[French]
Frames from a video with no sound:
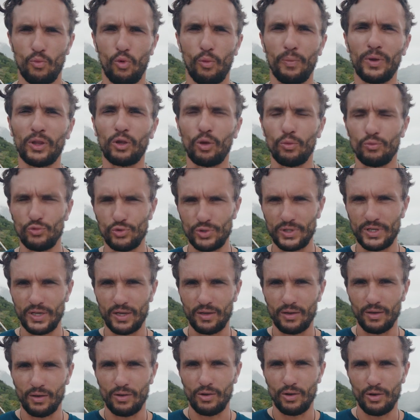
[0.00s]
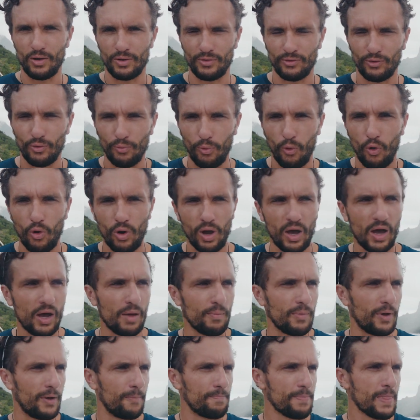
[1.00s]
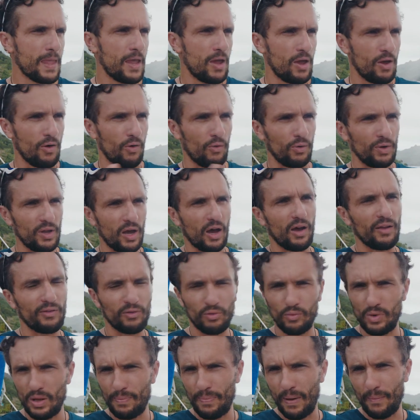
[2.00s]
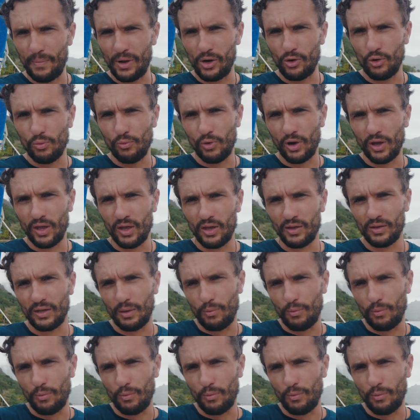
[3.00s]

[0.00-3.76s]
Pour mettre en musique euh, ce programme, on a rassemblé pas mal de moyens.